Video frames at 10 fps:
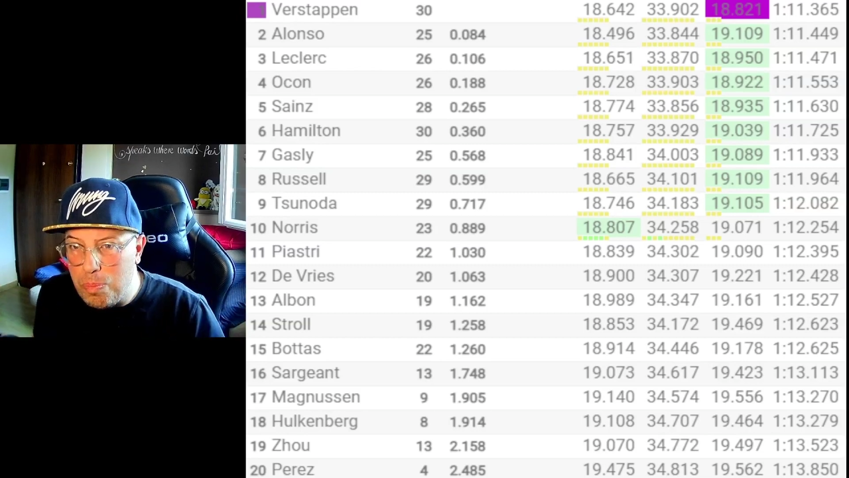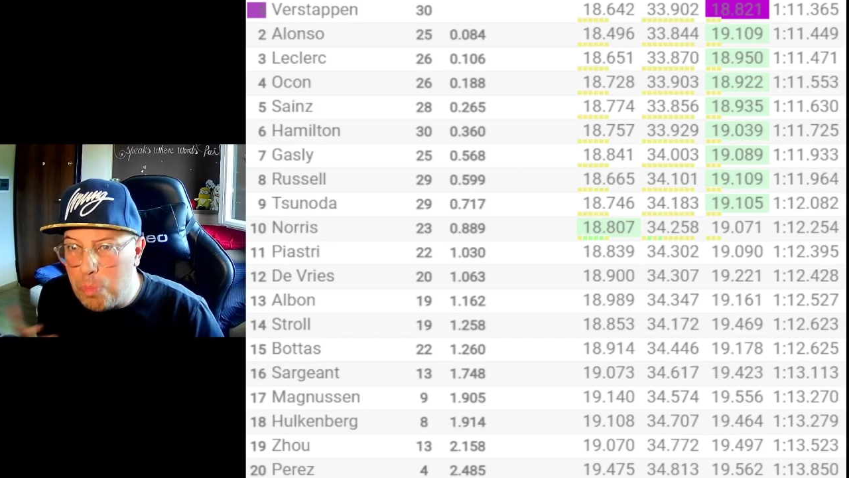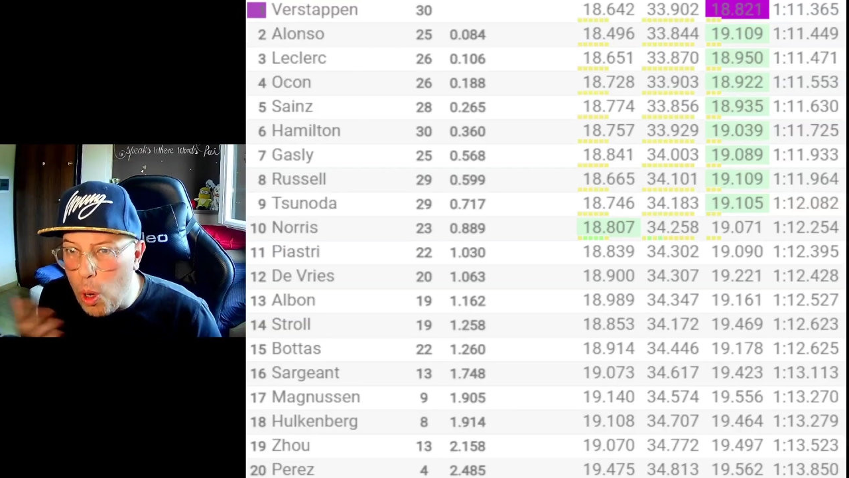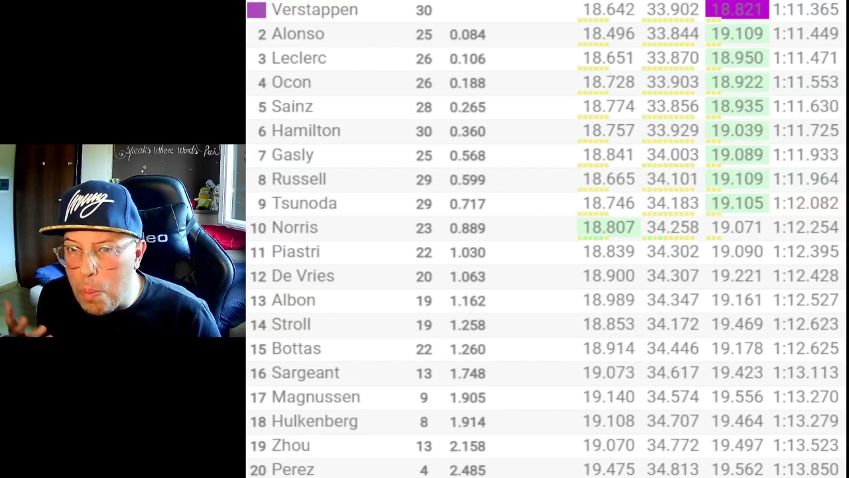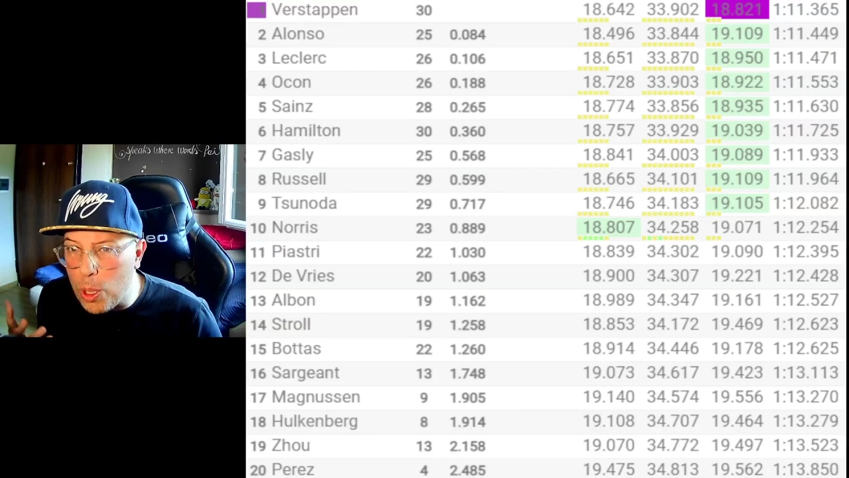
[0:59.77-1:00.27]

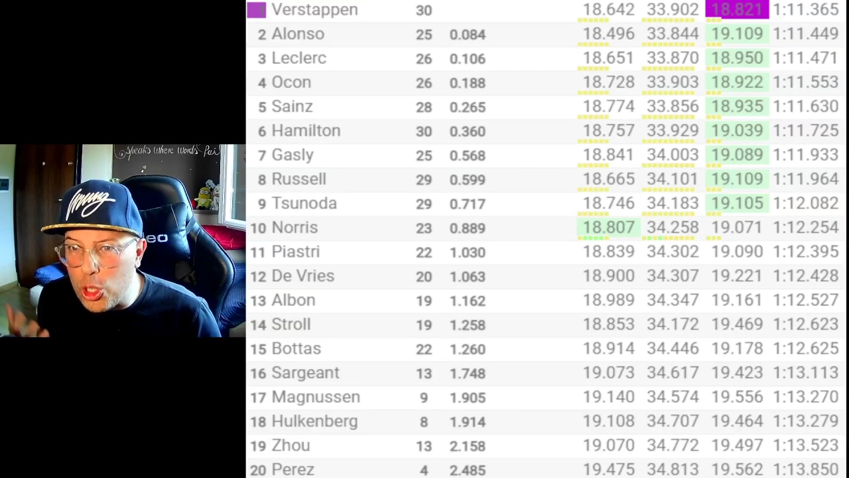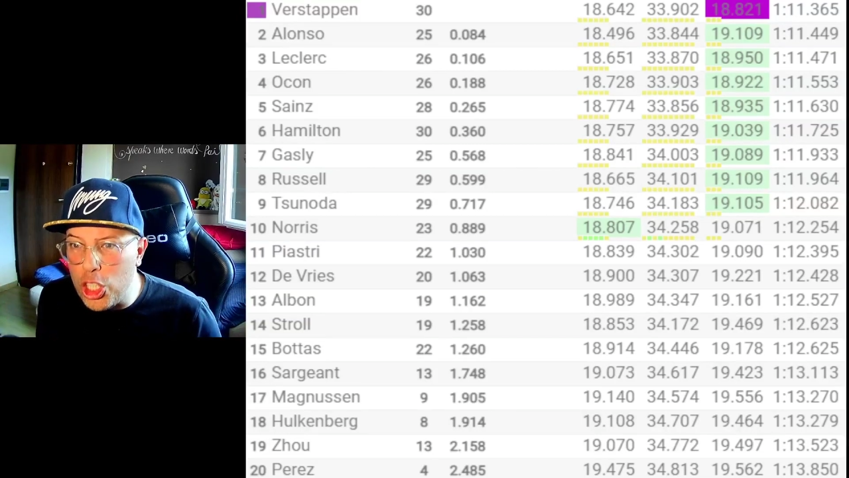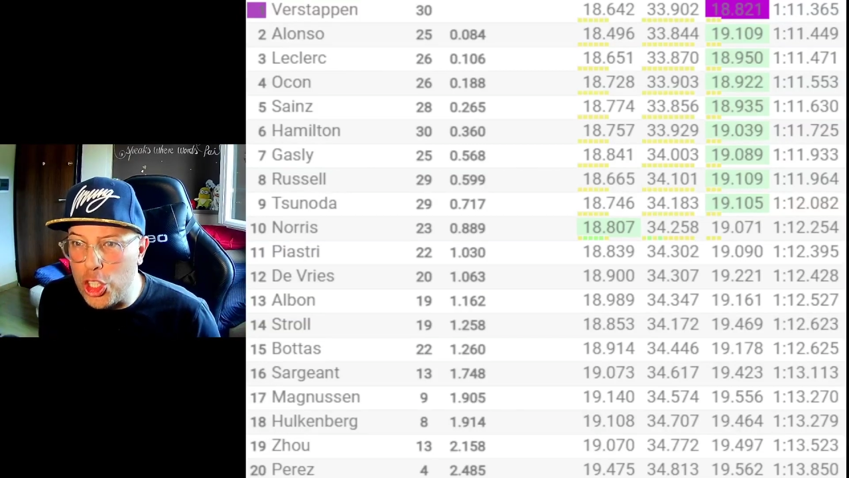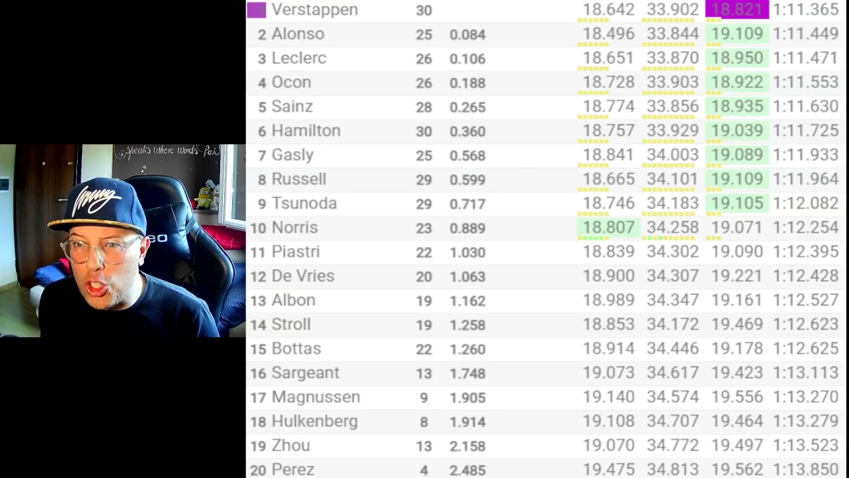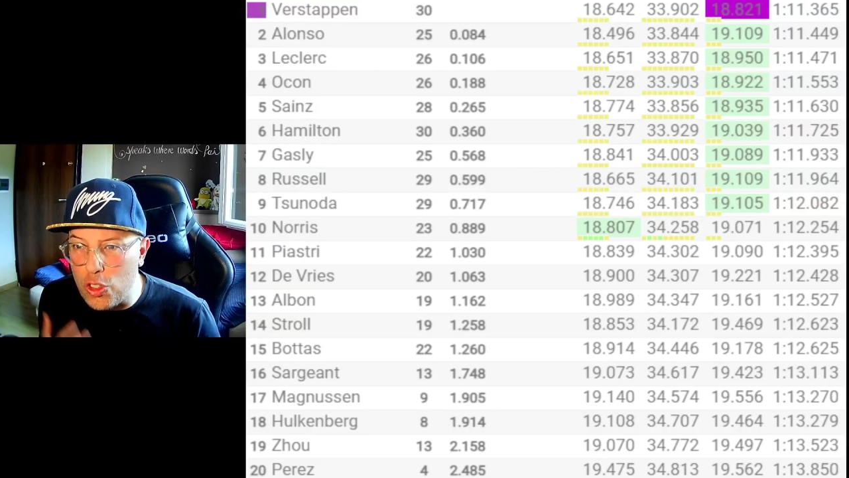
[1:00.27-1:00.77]
pole
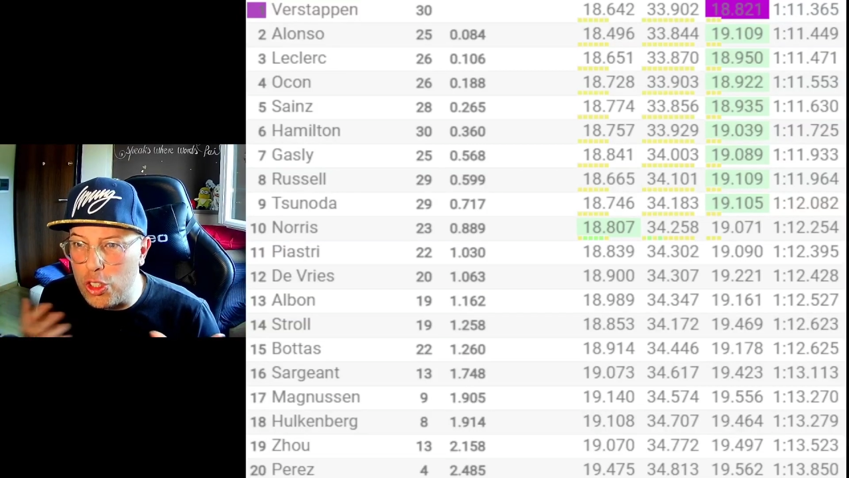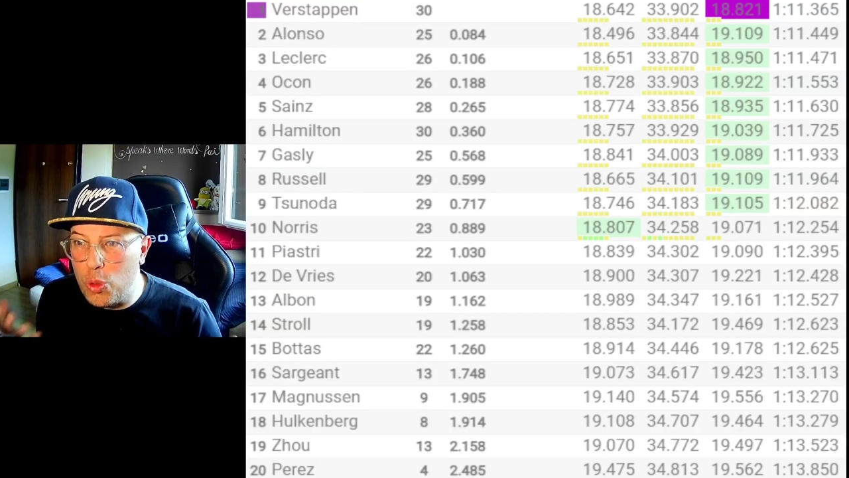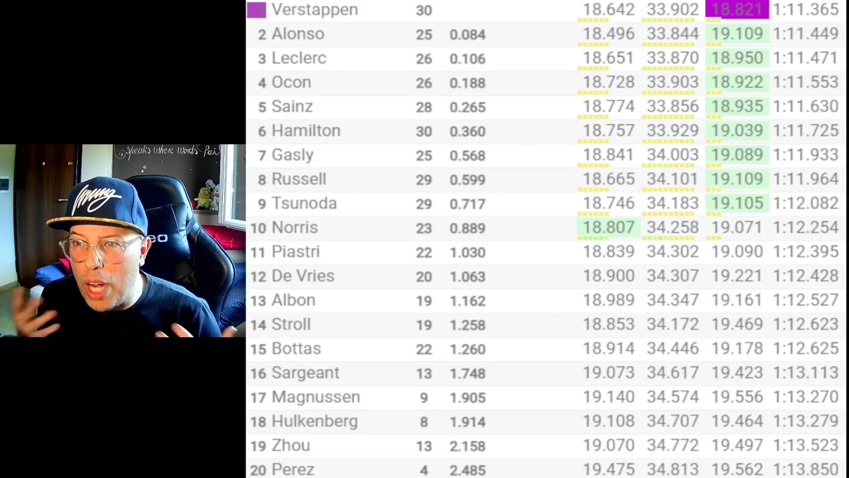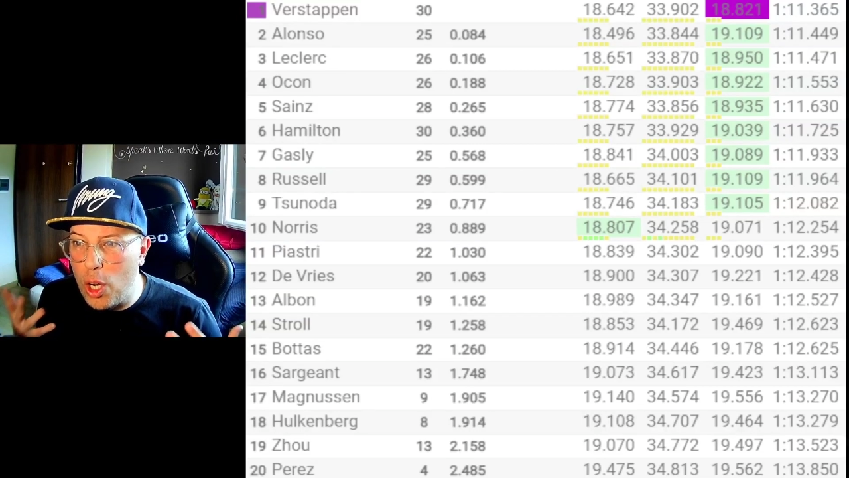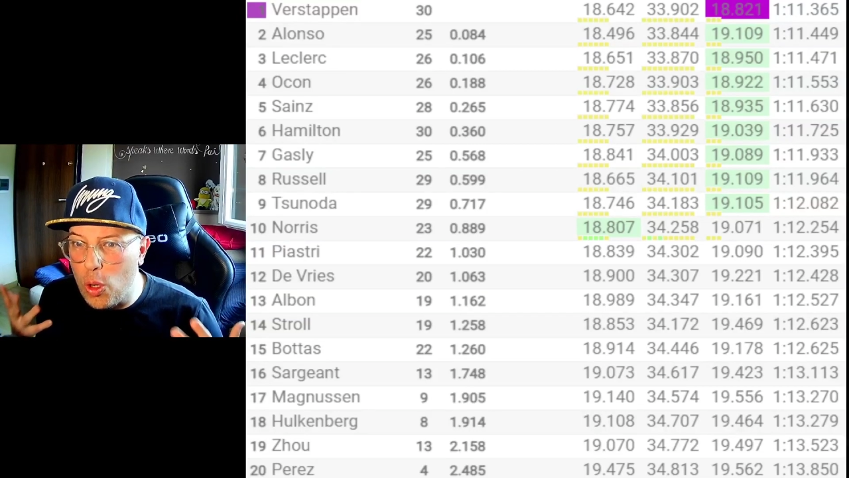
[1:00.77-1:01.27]
position di un
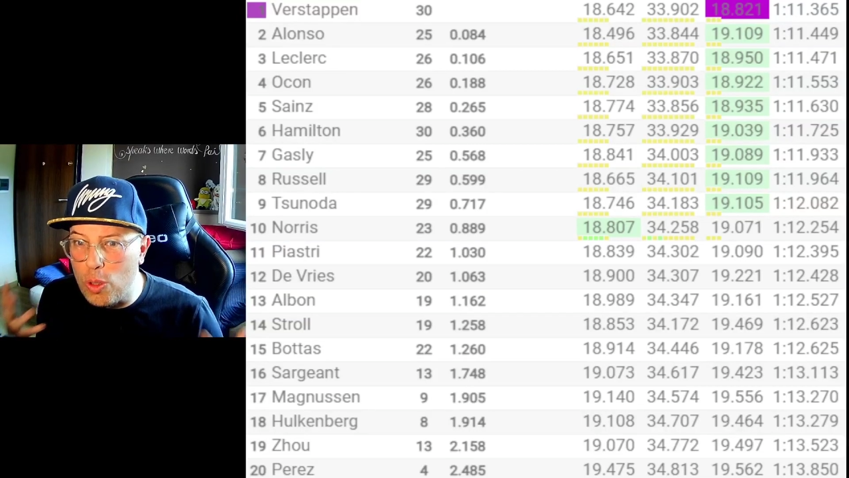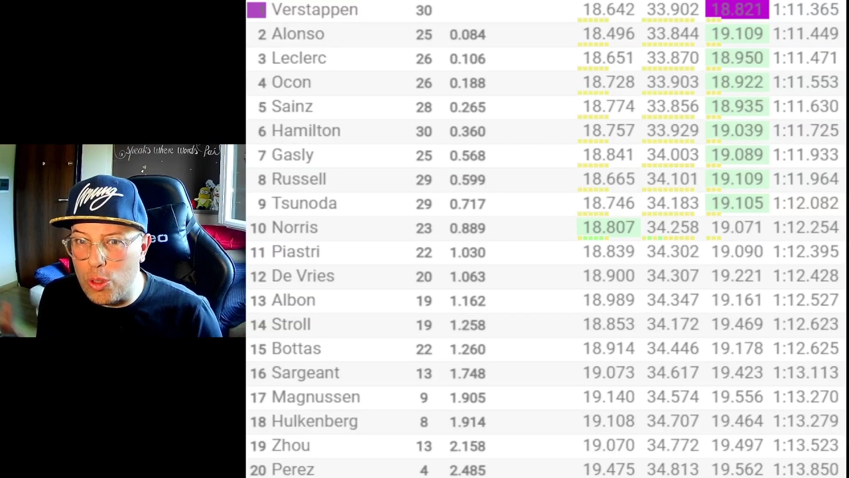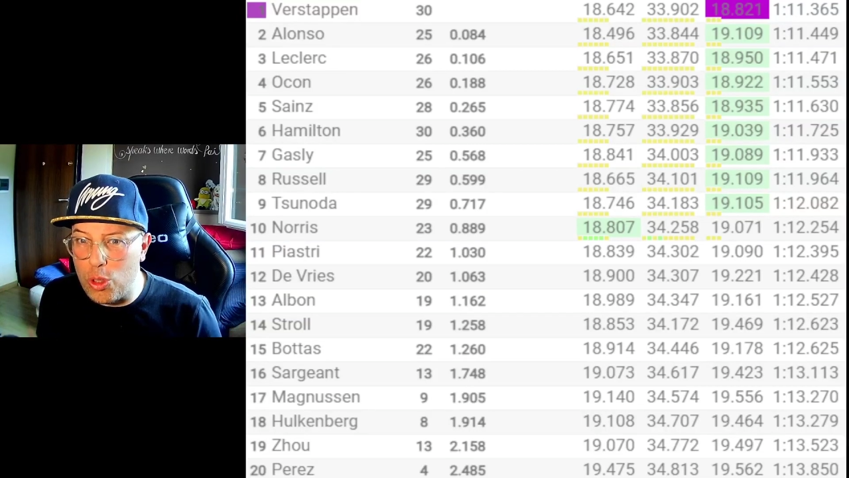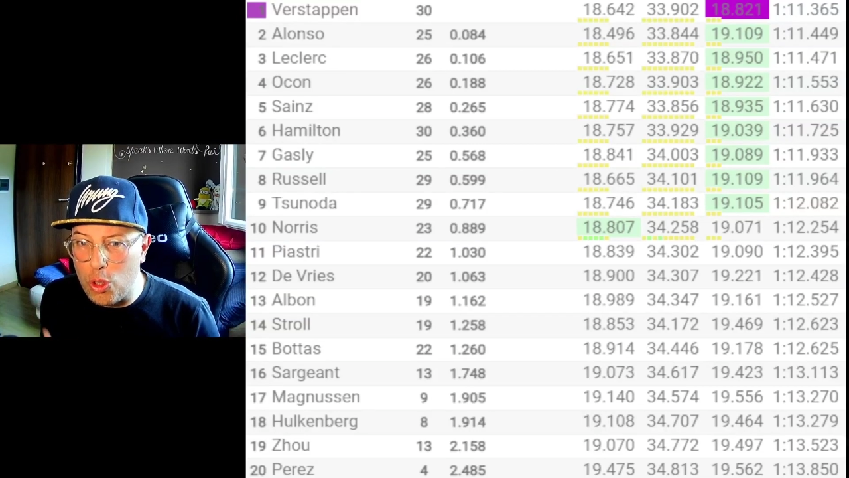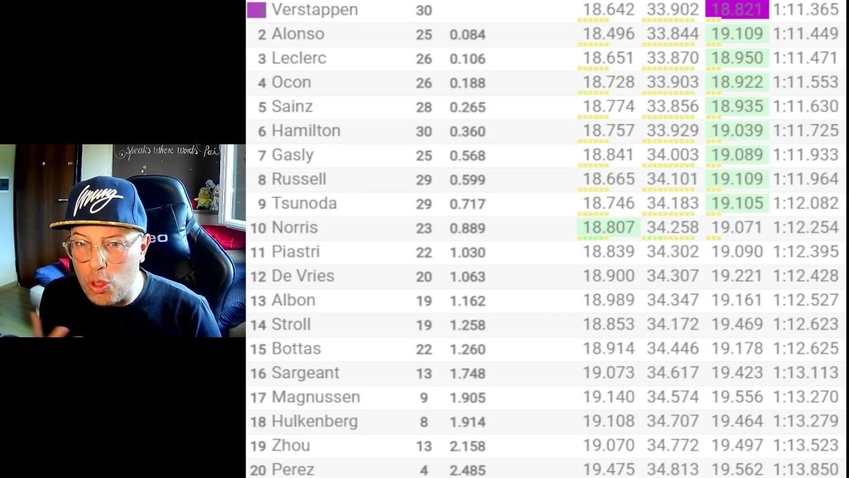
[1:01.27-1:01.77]

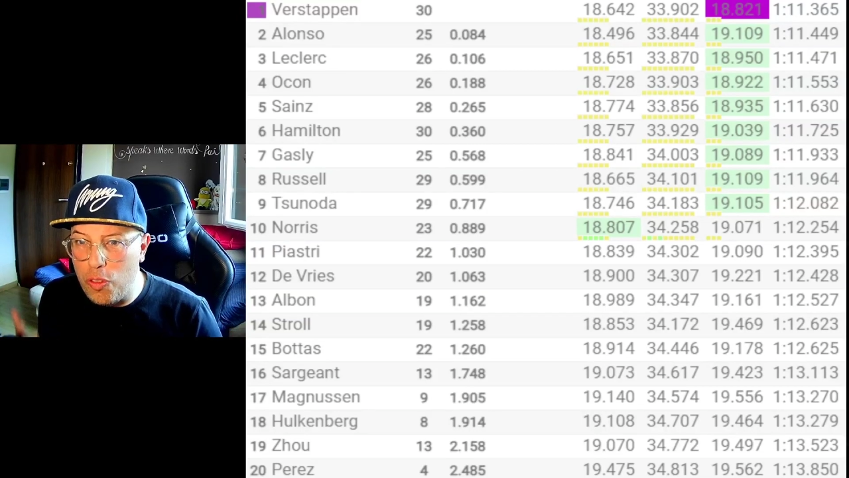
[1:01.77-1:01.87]
Alonso